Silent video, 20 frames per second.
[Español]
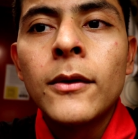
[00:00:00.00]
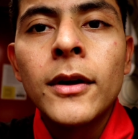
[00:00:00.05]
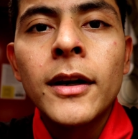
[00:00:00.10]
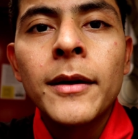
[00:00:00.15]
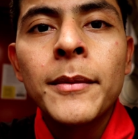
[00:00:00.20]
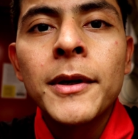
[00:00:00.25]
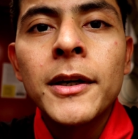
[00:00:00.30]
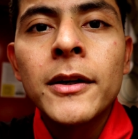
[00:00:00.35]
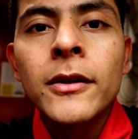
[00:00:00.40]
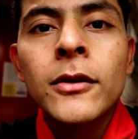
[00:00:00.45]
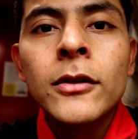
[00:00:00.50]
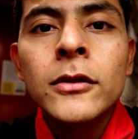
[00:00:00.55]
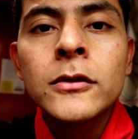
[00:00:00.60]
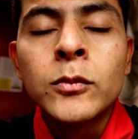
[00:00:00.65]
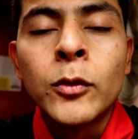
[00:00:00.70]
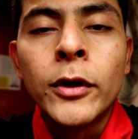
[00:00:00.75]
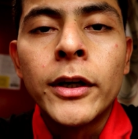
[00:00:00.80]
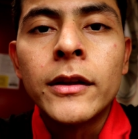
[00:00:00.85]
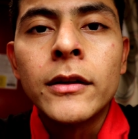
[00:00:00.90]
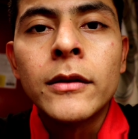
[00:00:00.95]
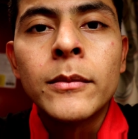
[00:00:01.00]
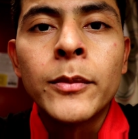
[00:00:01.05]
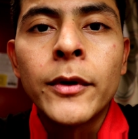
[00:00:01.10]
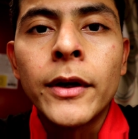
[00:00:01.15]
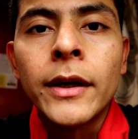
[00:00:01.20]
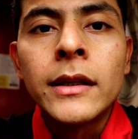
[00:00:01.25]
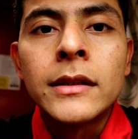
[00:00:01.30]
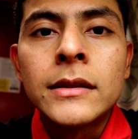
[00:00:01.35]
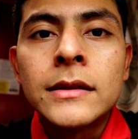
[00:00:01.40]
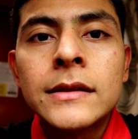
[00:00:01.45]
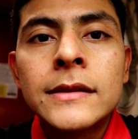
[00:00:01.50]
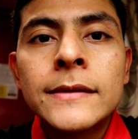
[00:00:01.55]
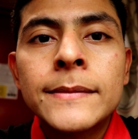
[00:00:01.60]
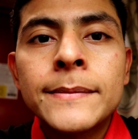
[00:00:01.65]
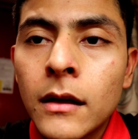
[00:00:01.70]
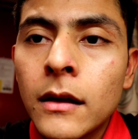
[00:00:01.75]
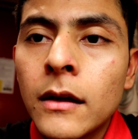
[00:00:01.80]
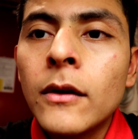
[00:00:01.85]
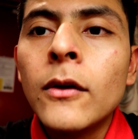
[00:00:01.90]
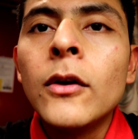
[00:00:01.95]
Hola amigos, bueno pues
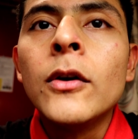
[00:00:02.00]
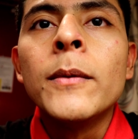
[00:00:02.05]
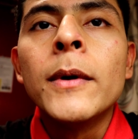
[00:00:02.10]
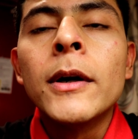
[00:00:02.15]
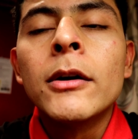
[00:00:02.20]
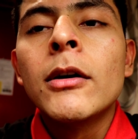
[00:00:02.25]
hoy